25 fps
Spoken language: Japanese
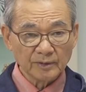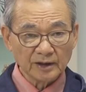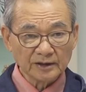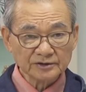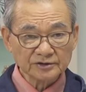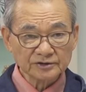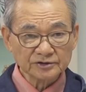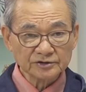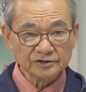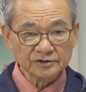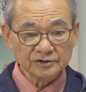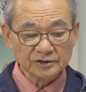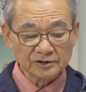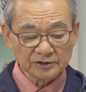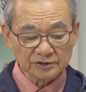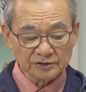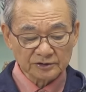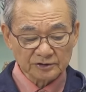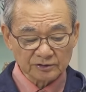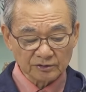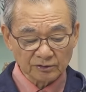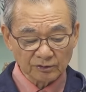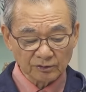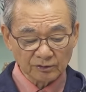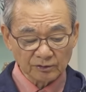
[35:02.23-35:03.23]
貧しい
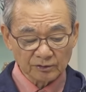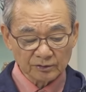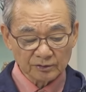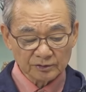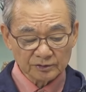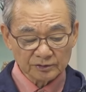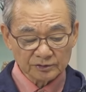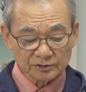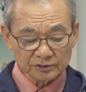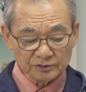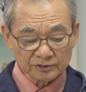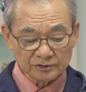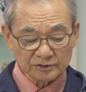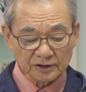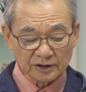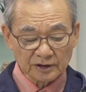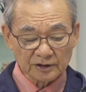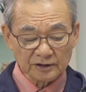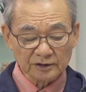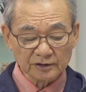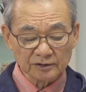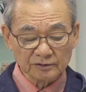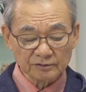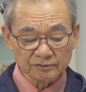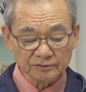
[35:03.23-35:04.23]
人、酒
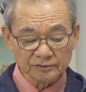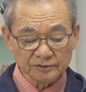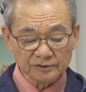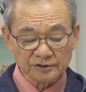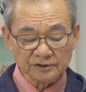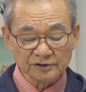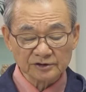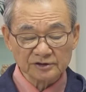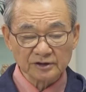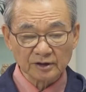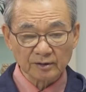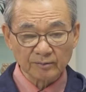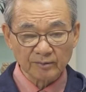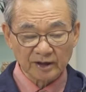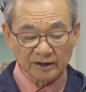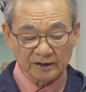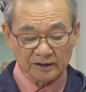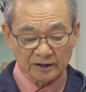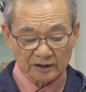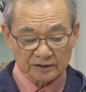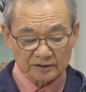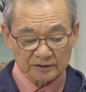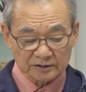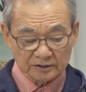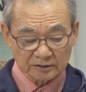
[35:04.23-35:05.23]
税人、婦人、
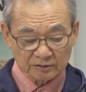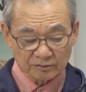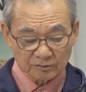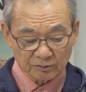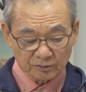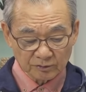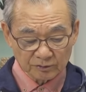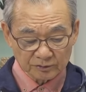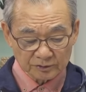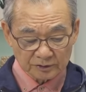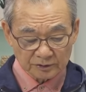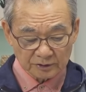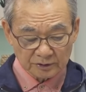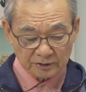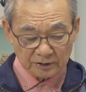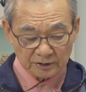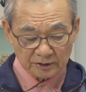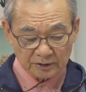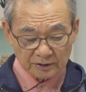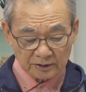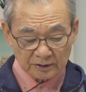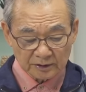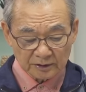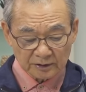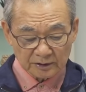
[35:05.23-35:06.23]
サマリア人、異邦人
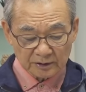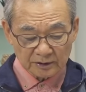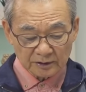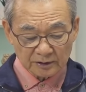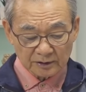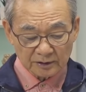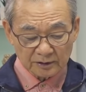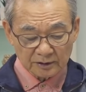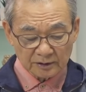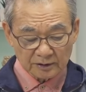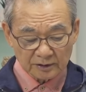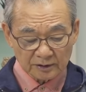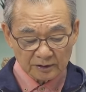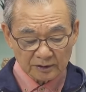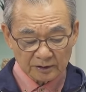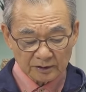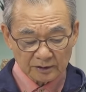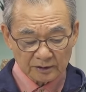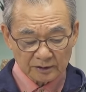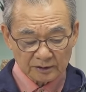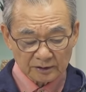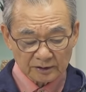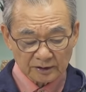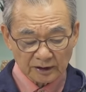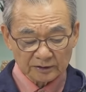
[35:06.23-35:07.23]

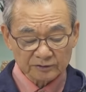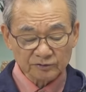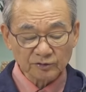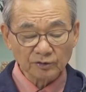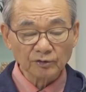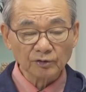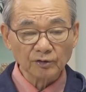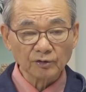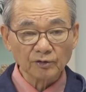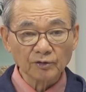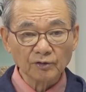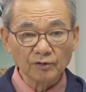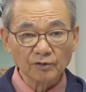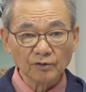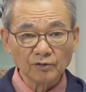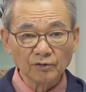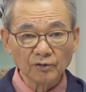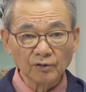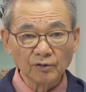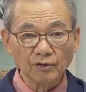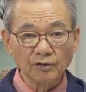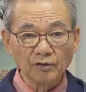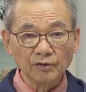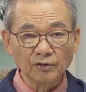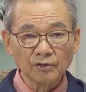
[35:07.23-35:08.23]
など
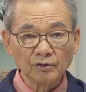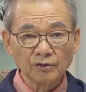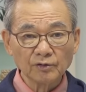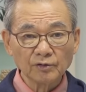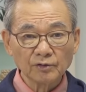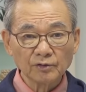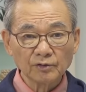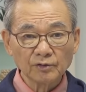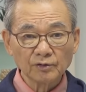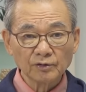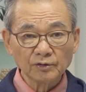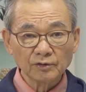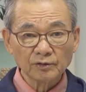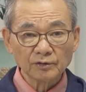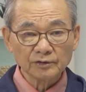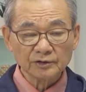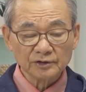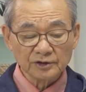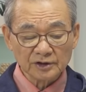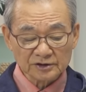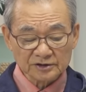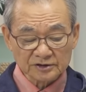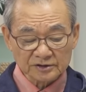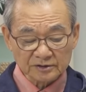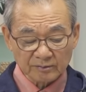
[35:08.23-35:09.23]
を
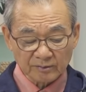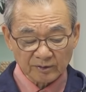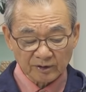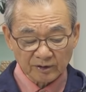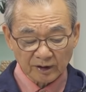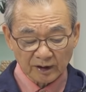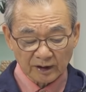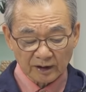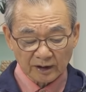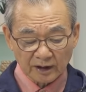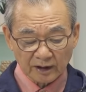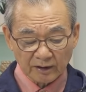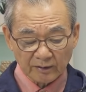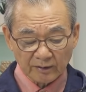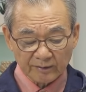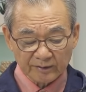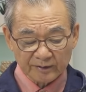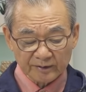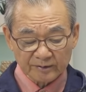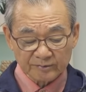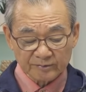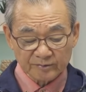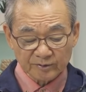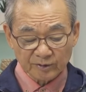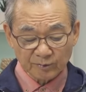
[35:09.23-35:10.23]
イエス様は憐
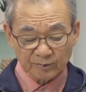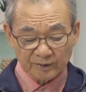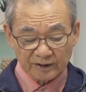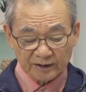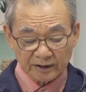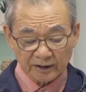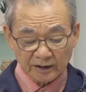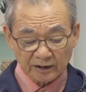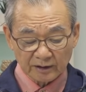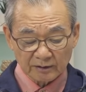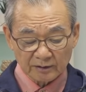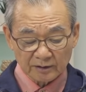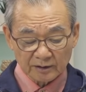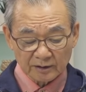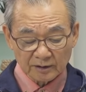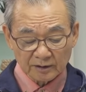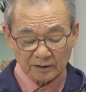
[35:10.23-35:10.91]
れみの目で